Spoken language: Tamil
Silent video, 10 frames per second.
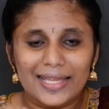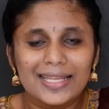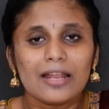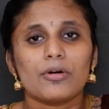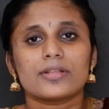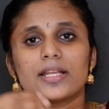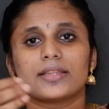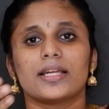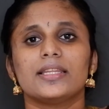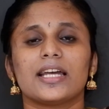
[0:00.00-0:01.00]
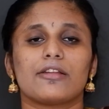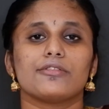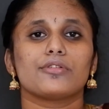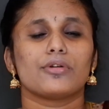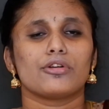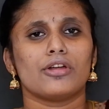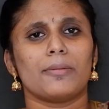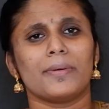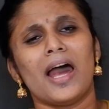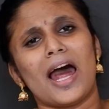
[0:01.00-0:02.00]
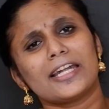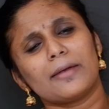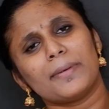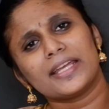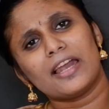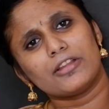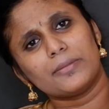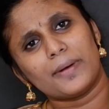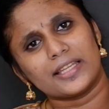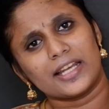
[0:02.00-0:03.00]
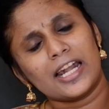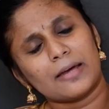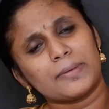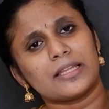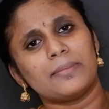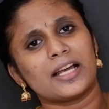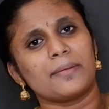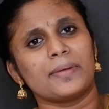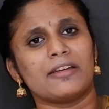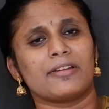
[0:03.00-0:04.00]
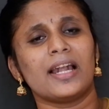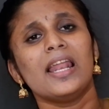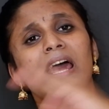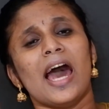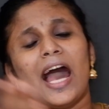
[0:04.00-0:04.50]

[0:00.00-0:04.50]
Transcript: அதுல ஒரு சில திருத்தங்கள் வந்து கொண்டு வந்தோம் அப்படின்னா ஆட்டோமேட்டிக்கா வந்து பார்த்தீங்கன்னா நம்ம தமிழக மீனவர்கள்